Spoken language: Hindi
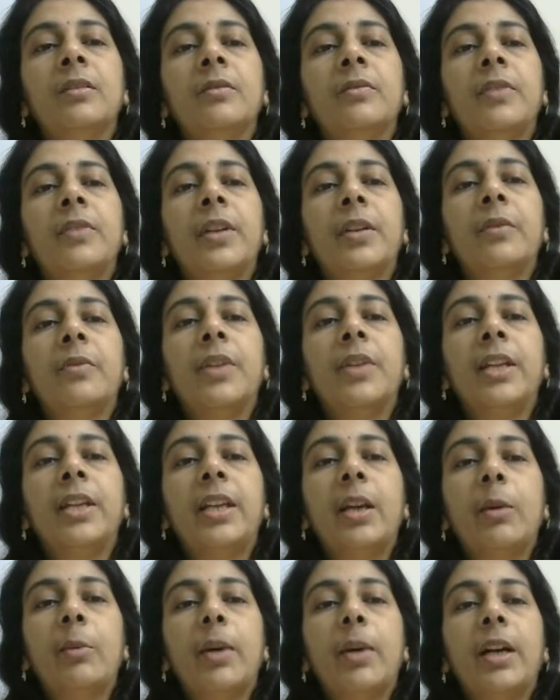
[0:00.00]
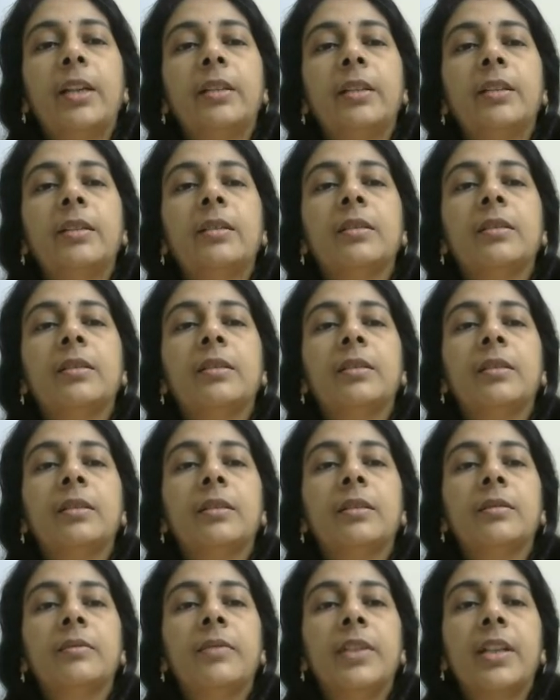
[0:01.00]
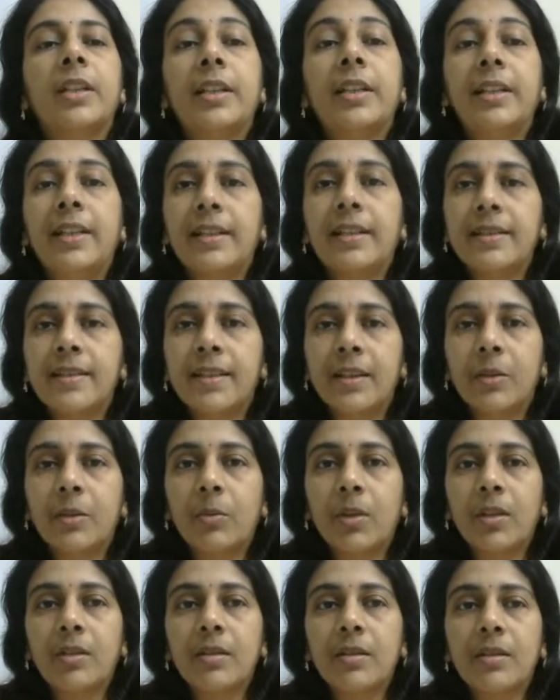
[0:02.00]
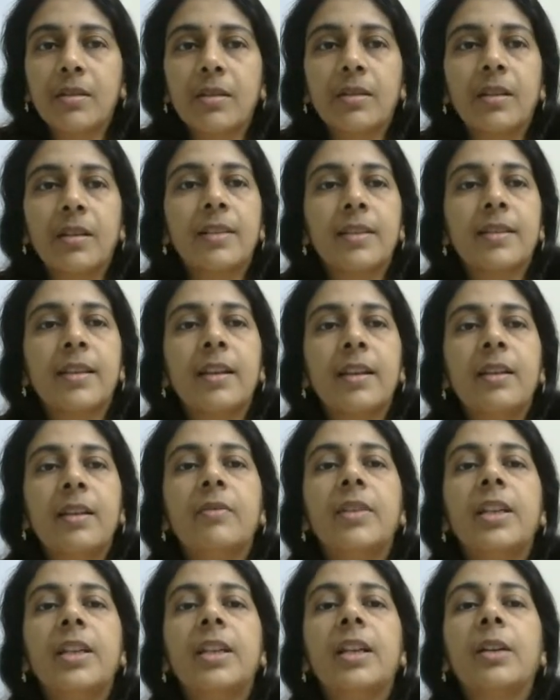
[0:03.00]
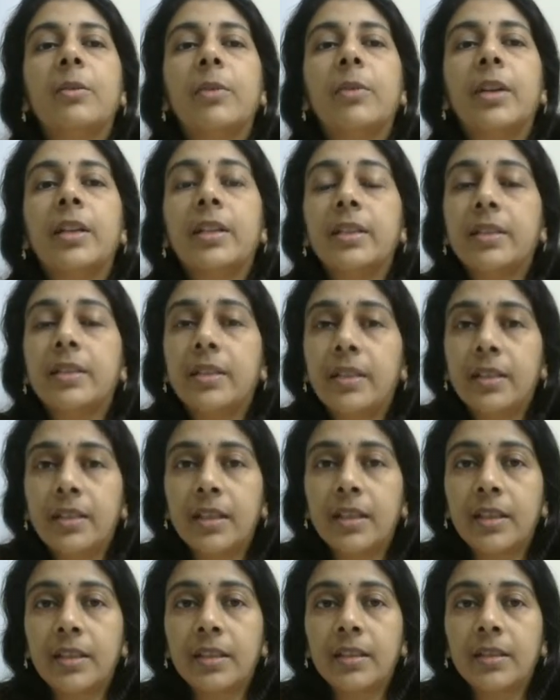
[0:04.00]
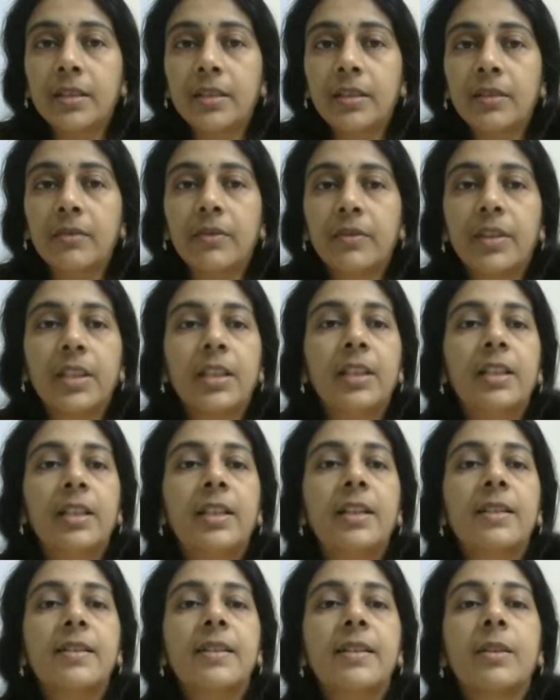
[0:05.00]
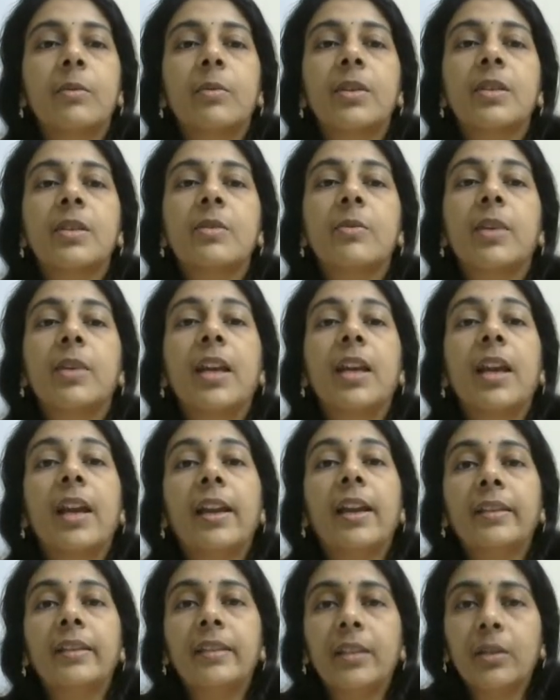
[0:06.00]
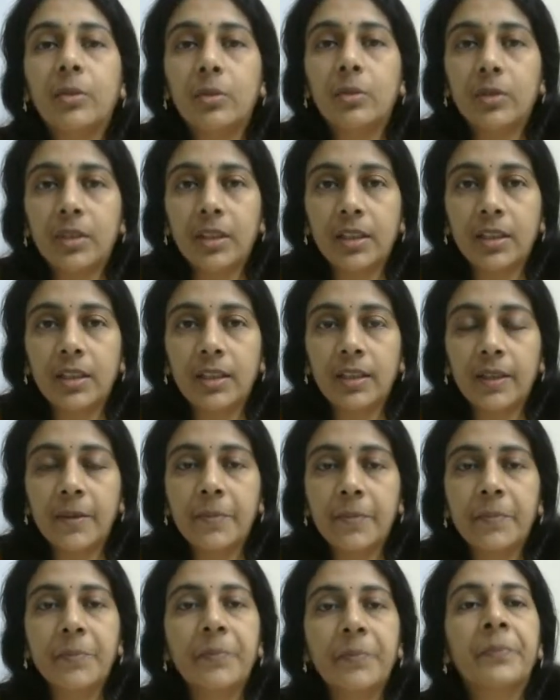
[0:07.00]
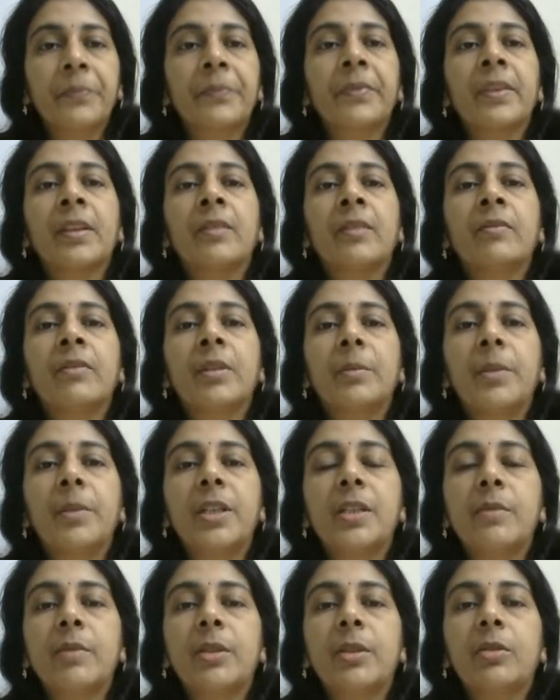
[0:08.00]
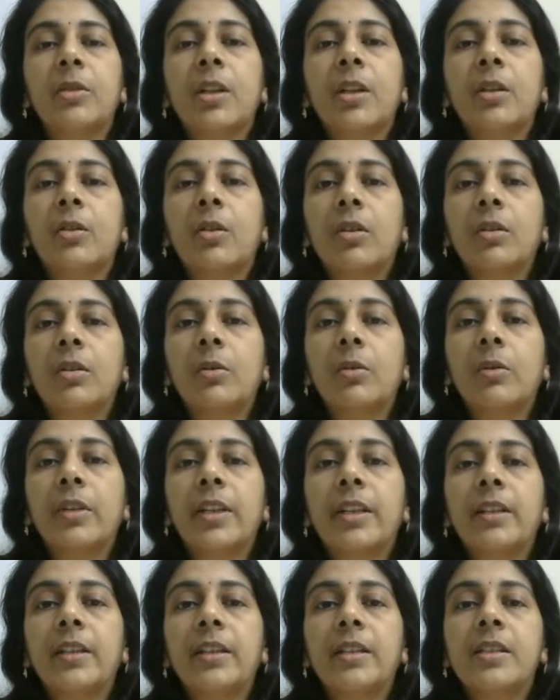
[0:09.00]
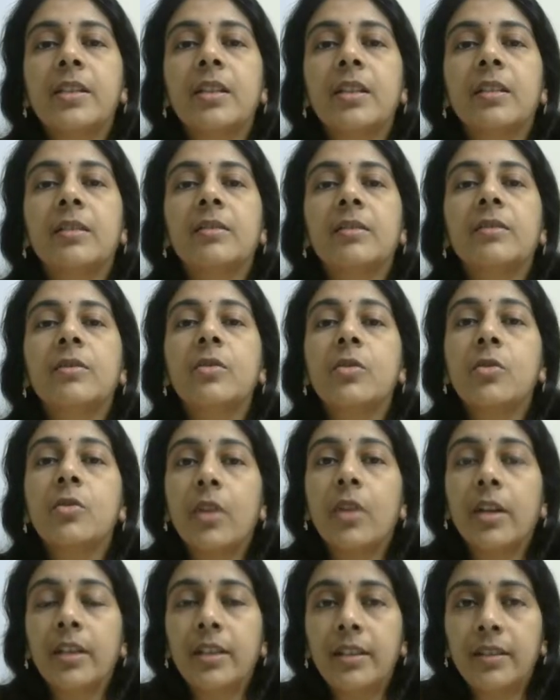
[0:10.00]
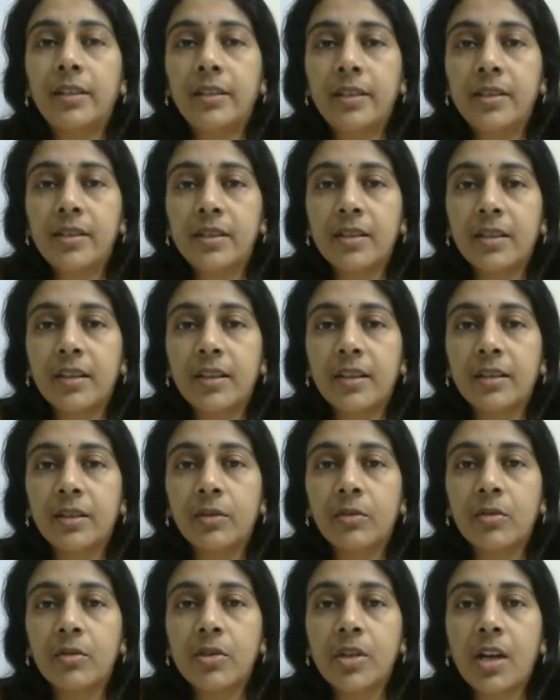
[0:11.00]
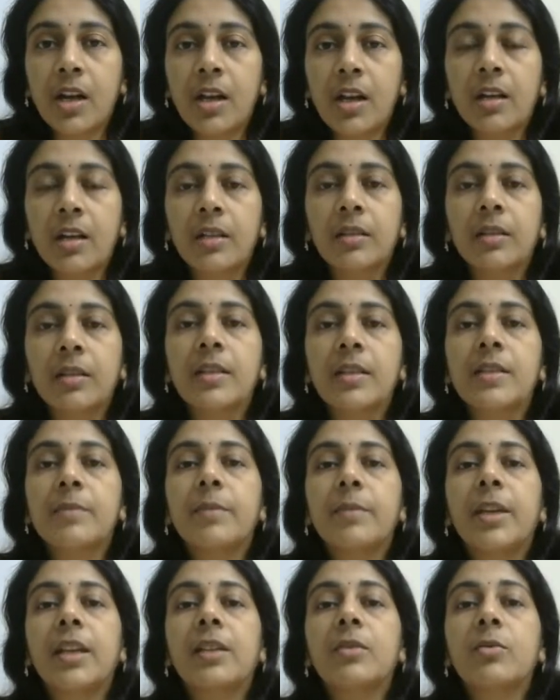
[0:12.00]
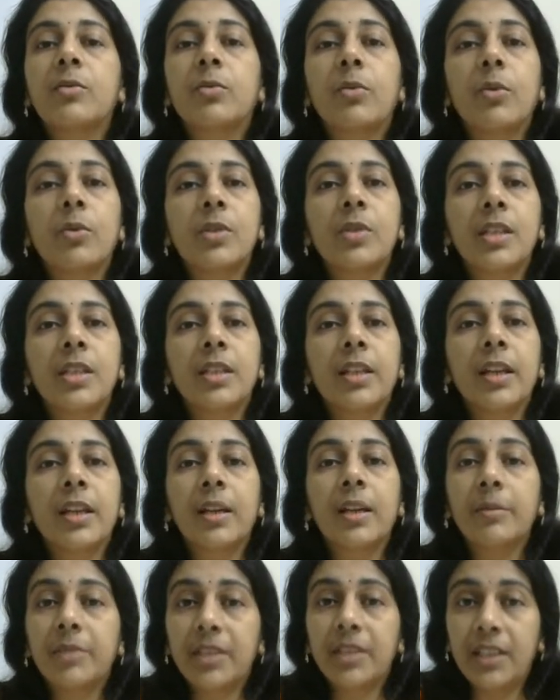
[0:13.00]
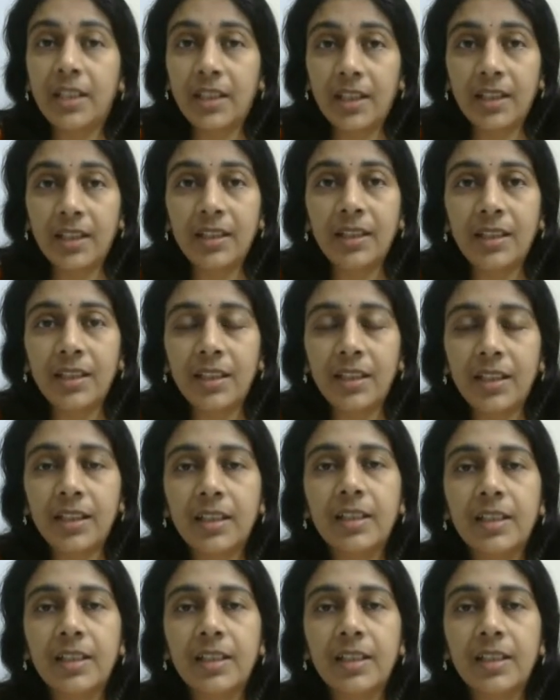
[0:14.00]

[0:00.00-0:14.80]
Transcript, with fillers: फिर वी के वन फिर लीडर सीक्वेंस ऐसे वी के ट्वेंटी थ्री तक फिर लीडर सीक्वेंस वी के एन तक होते हैं ये फिर बीच में थोड़ा नॉन कोडिंग रीजन ज्वाइनिंग रीजन है देखो चार इसमें एक सूडो जीन है हमने देखा था ये